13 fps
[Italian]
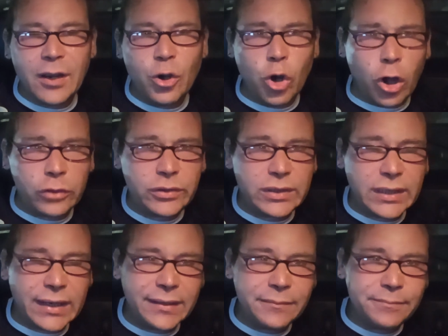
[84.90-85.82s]

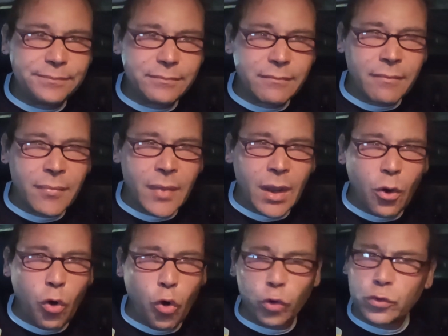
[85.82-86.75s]
lotta
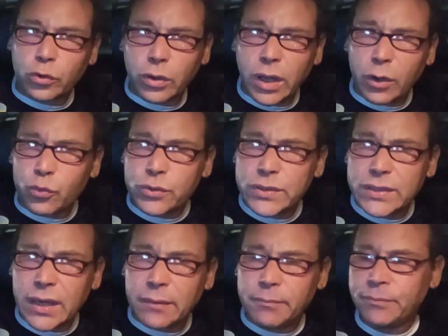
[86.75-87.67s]
contro la
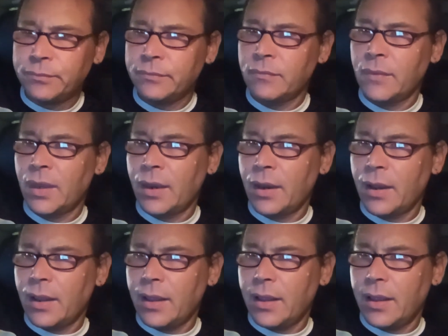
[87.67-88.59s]
Russia,
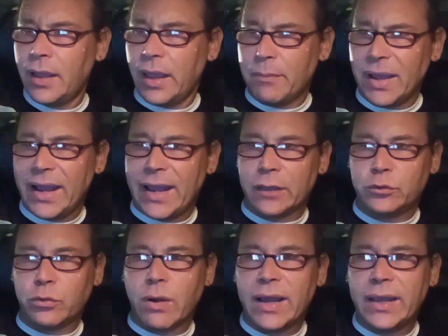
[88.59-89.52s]
è
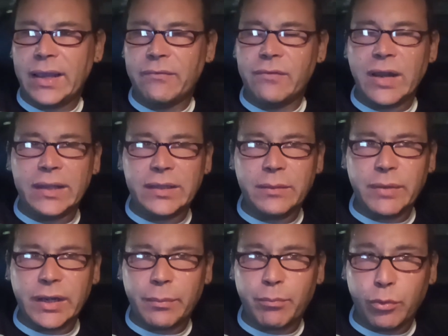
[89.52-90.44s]
mancato anche
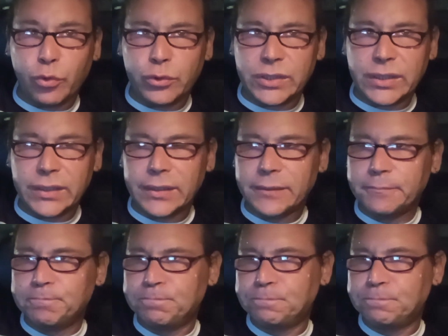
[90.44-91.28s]
Vladimir Putin.